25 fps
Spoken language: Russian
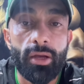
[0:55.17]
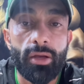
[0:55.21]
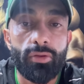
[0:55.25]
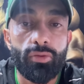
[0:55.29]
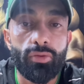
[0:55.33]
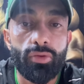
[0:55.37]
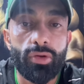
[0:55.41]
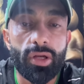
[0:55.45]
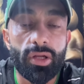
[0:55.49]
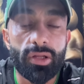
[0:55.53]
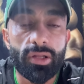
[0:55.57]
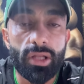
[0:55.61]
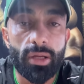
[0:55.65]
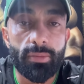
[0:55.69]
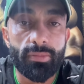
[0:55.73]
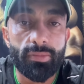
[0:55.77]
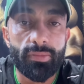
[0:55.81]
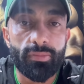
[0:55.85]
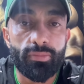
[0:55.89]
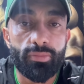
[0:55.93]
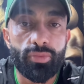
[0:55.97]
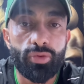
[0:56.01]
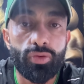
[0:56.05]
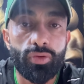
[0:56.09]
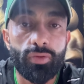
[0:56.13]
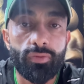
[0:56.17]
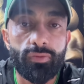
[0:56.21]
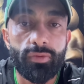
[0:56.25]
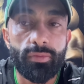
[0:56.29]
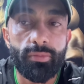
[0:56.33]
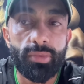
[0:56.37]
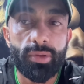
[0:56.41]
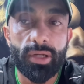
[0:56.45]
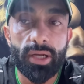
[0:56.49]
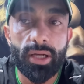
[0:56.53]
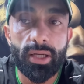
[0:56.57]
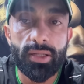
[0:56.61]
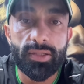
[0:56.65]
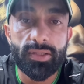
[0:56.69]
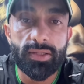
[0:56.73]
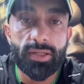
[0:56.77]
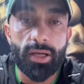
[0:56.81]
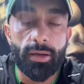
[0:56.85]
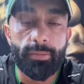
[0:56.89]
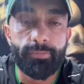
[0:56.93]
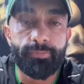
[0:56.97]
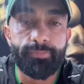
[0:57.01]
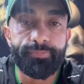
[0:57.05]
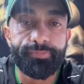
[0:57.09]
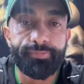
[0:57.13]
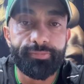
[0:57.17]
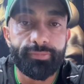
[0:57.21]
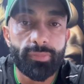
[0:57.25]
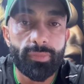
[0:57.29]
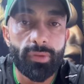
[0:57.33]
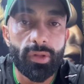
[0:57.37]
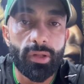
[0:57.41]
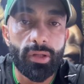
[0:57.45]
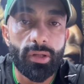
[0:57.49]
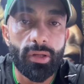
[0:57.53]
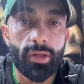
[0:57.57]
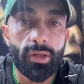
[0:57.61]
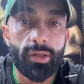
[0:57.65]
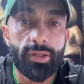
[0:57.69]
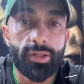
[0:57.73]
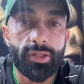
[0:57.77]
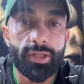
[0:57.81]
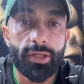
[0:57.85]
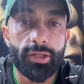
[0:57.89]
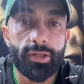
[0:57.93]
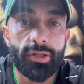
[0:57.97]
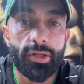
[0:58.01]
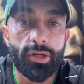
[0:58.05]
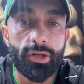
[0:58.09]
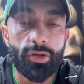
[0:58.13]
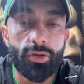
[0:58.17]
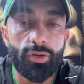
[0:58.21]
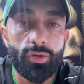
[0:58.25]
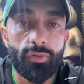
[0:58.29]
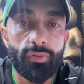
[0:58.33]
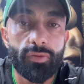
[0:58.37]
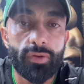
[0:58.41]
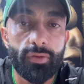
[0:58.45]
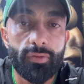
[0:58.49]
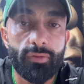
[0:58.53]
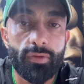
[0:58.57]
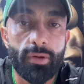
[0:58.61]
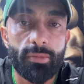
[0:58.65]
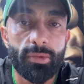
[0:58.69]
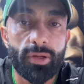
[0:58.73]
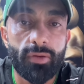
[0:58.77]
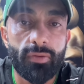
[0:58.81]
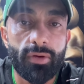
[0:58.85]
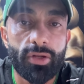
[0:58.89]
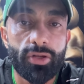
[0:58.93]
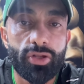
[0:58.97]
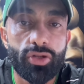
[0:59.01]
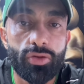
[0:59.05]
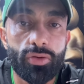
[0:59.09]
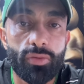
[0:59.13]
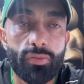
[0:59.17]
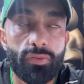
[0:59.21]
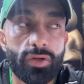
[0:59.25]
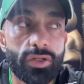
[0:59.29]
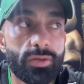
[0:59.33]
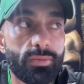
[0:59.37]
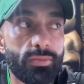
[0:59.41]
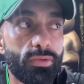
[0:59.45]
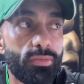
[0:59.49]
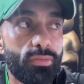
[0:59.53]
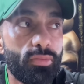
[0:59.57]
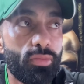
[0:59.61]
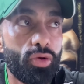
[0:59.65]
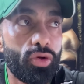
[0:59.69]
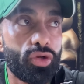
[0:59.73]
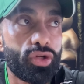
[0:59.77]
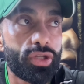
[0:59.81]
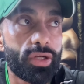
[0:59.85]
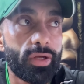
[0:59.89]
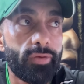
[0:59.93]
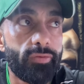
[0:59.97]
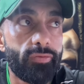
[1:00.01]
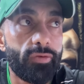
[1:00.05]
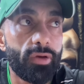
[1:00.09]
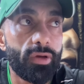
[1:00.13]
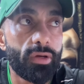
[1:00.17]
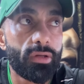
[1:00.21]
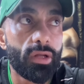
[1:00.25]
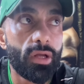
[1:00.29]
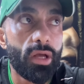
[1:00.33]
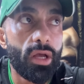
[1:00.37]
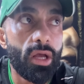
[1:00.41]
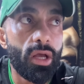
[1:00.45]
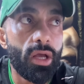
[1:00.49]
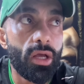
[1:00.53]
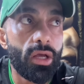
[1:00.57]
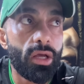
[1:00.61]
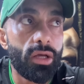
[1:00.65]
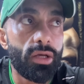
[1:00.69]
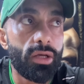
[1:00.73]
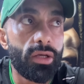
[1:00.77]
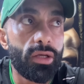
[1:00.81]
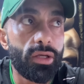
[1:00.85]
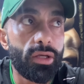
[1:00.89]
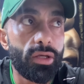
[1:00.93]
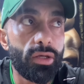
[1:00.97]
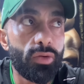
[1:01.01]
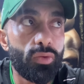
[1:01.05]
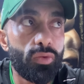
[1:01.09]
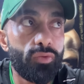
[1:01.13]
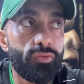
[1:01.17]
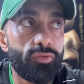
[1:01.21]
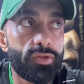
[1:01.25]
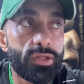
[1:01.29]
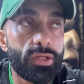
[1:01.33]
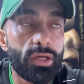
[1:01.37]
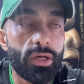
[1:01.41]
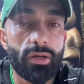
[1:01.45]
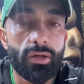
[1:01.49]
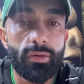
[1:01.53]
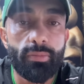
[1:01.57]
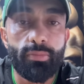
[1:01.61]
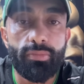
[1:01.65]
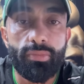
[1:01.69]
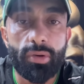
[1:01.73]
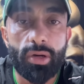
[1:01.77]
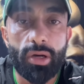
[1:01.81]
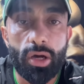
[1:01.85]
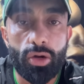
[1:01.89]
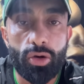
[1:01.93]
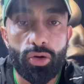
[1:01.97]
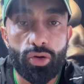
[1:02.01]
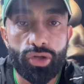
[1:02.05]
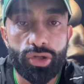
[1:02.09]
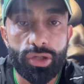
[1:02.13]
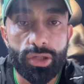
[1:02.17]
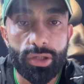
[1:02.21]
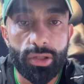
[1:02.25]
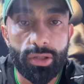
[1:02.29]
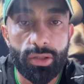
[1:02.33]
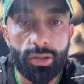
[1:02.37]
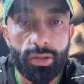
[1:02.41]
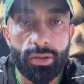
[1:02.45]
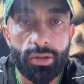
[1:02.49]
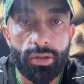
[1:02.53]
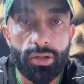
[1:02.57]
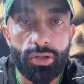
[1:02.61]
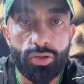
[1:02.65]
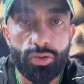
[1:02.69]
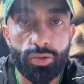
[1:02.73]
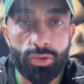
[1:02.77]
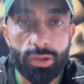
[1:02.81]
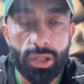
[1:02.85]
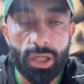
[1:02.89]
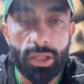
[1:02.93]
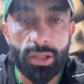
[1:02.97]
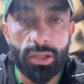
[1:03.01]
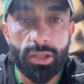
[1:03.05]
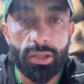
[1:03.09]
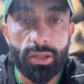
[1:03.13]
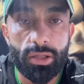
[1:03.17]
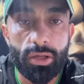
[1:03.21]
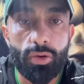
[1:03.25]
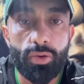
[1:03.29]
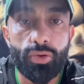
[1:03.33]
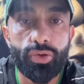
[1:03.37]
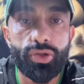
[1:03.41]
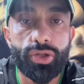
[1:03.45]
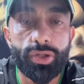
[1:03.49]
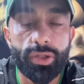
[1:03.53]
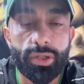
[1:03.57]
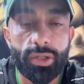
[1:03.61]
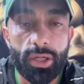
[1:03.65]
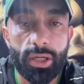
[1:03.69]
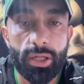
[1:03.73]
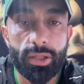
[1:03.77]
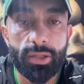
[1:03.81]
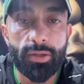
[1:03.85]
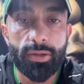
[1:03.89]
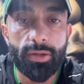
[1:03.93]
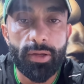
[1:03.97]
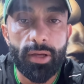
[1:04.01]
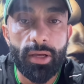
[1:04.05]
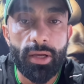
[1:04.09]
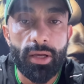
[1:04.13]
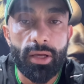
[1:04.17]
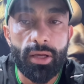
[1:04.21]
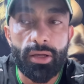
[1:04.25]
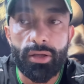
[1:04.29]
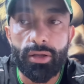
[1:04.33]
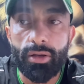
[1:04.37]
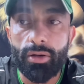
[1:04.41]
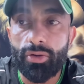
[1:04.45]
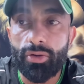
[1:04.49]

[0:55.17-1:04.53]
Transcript: но я там буду выбирать сам, те тренировки вам давать, чтобы у вас был больше эффект. И у всех хорошие результаты, я очень рад. Я